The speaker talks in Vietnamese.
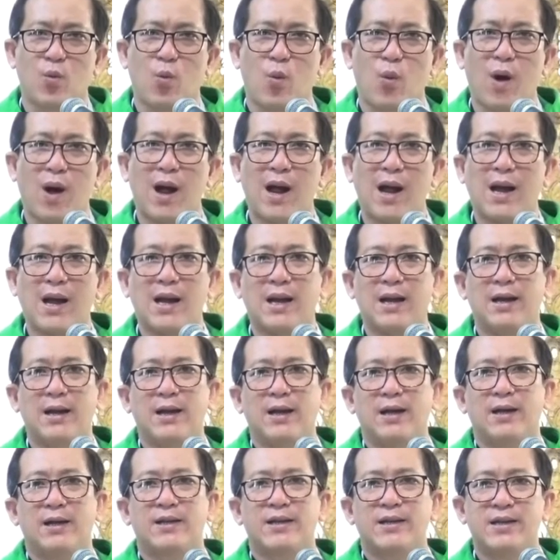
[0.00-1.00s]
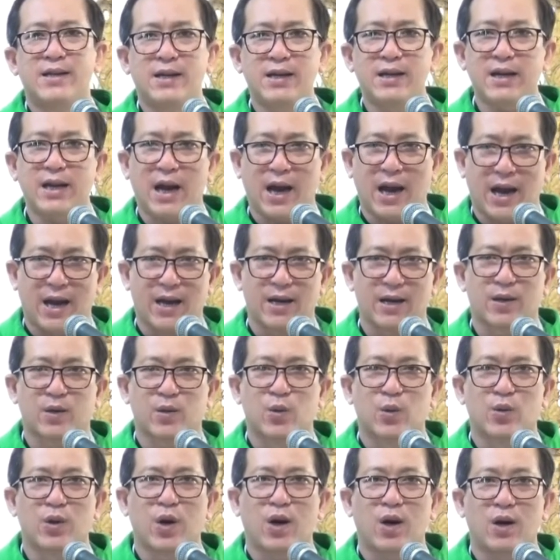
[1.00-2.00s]
qua giới hạn
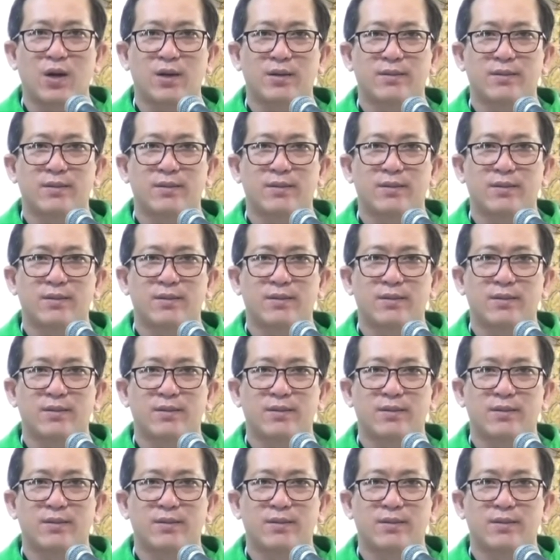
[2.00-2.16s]
của nó,